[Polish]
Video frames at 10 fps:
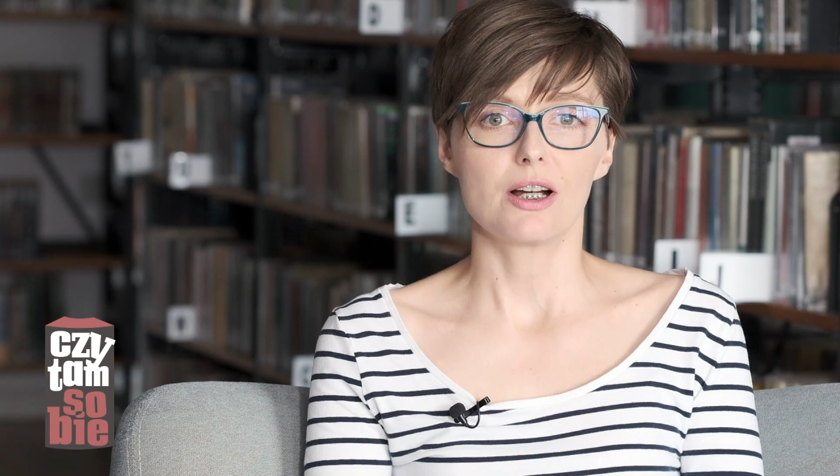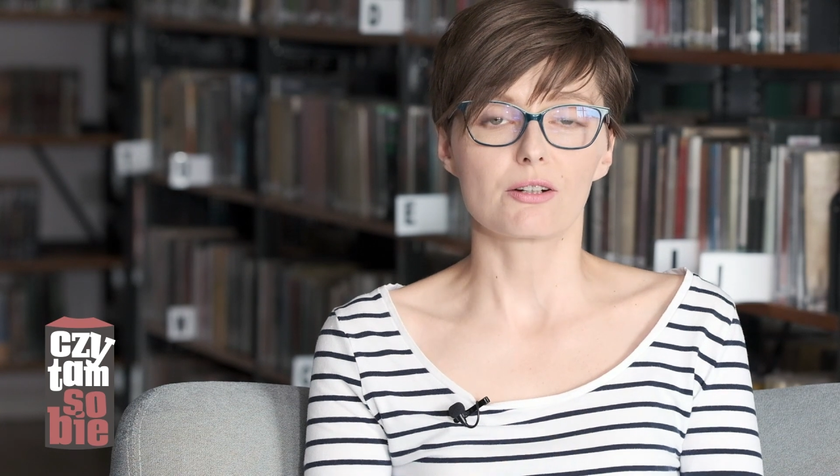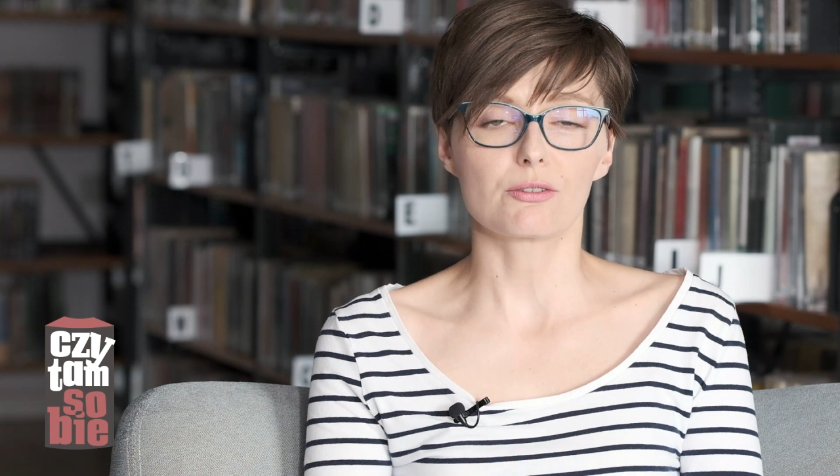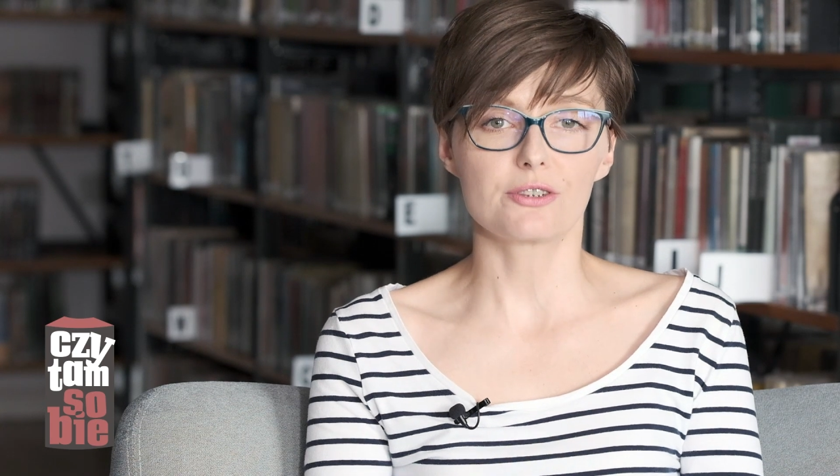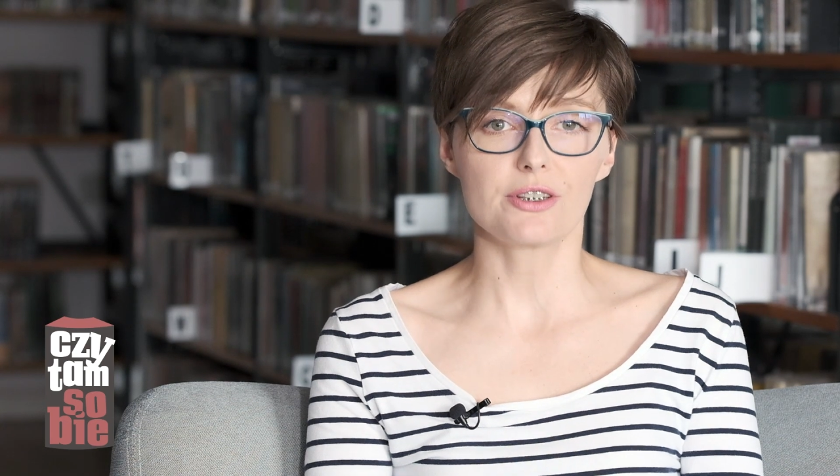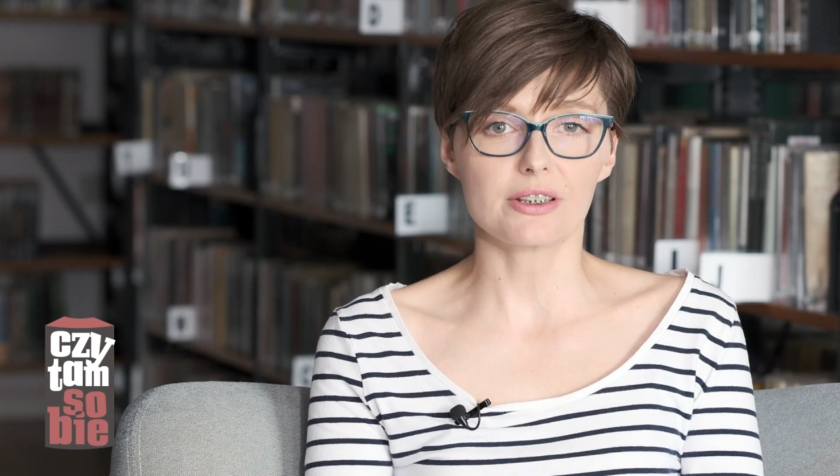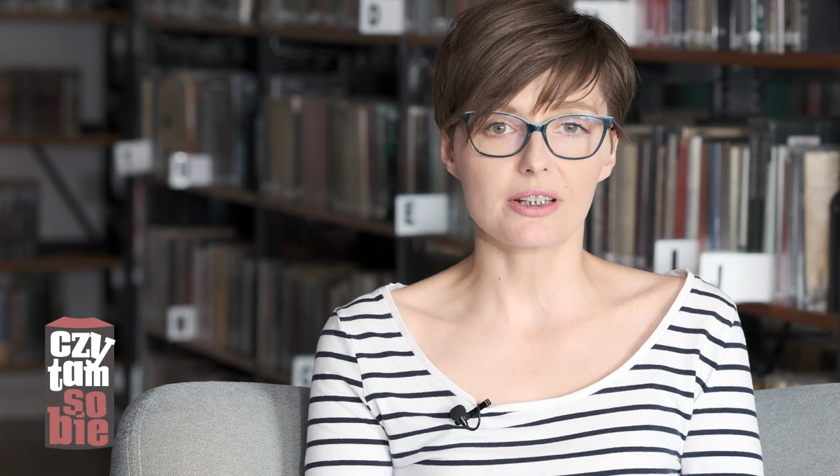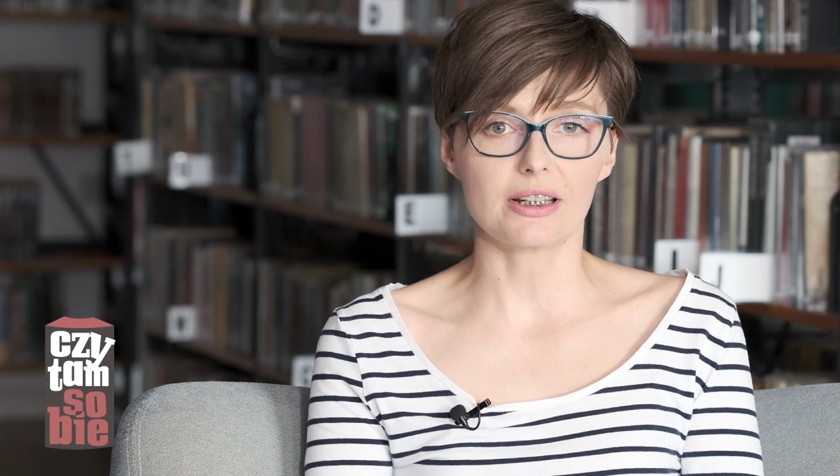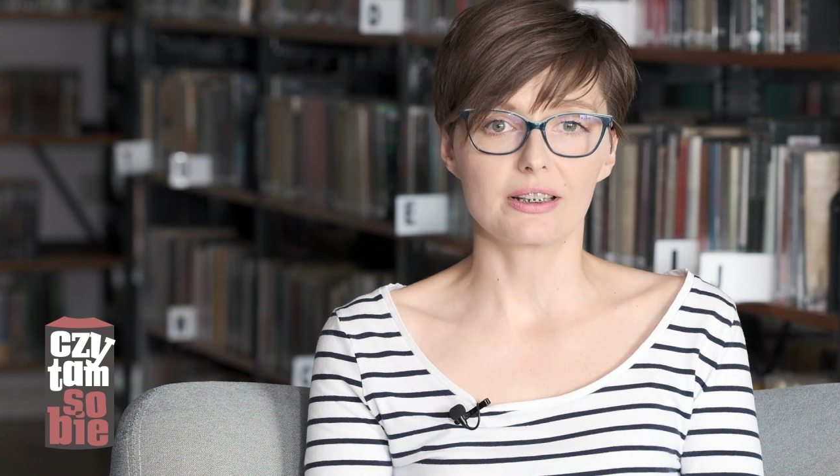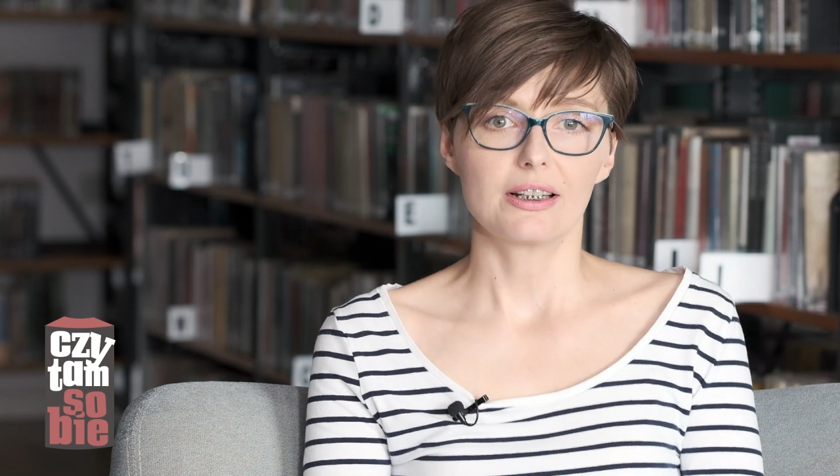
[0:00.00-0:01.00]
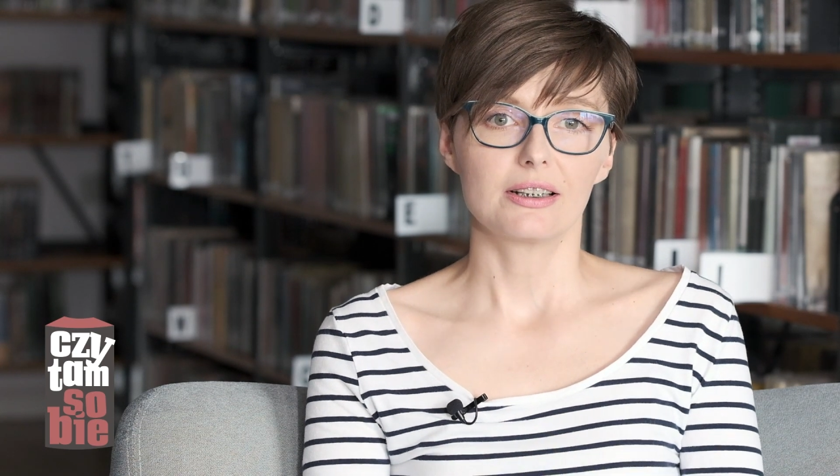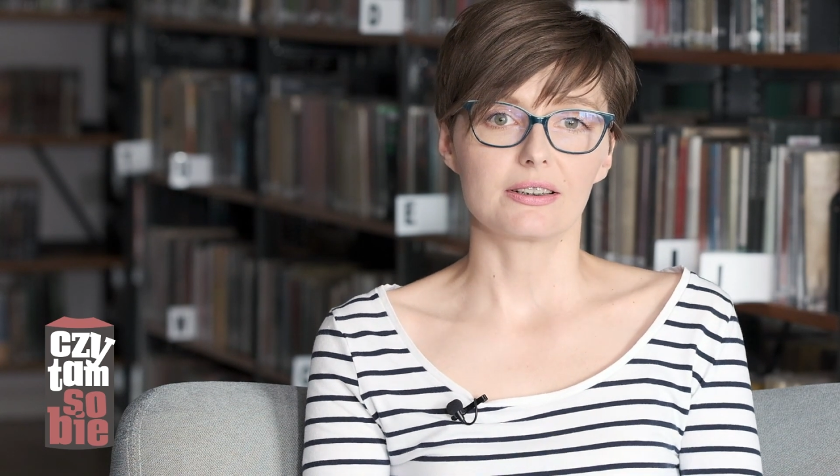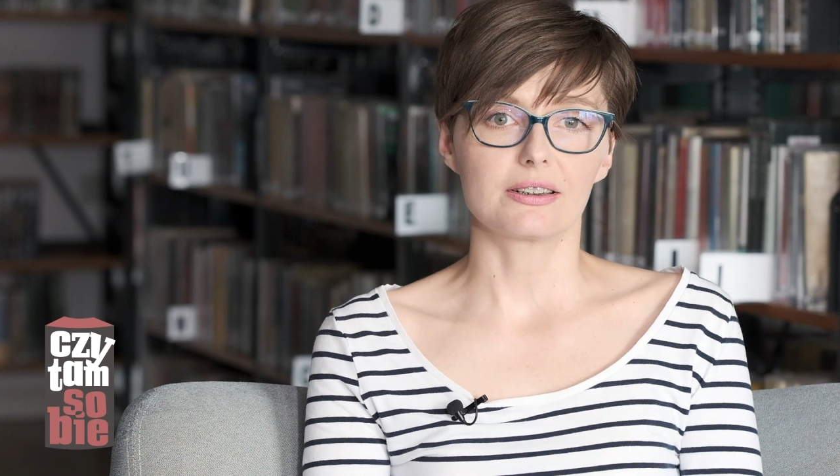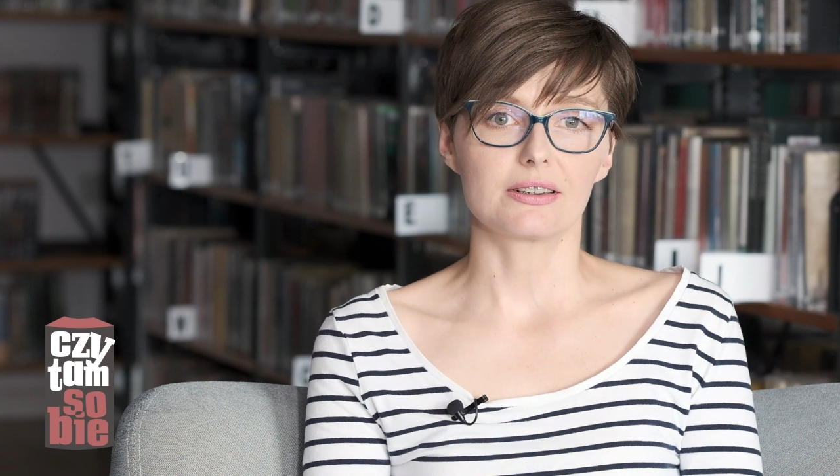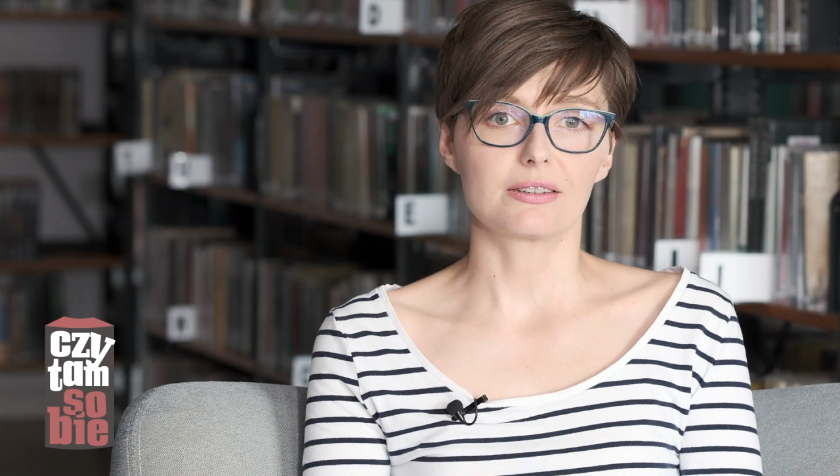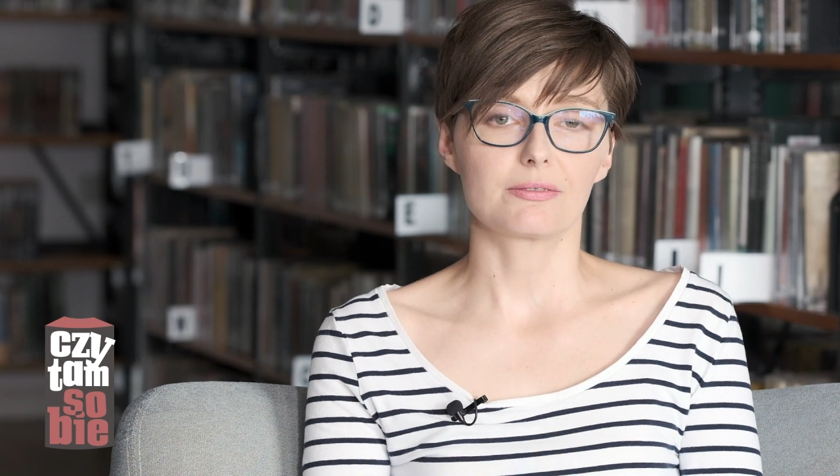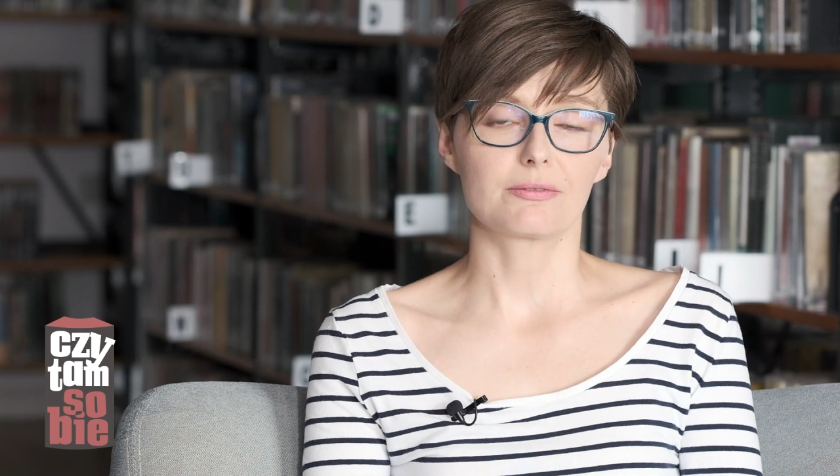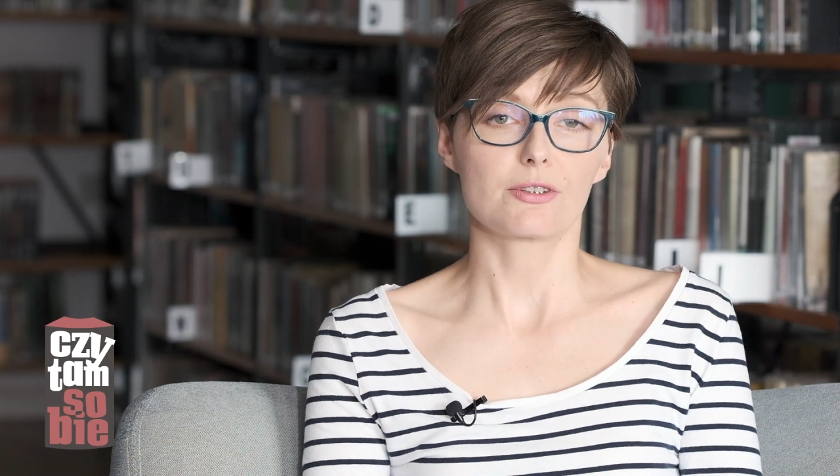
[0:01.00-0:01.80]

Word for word: rodzinę, e,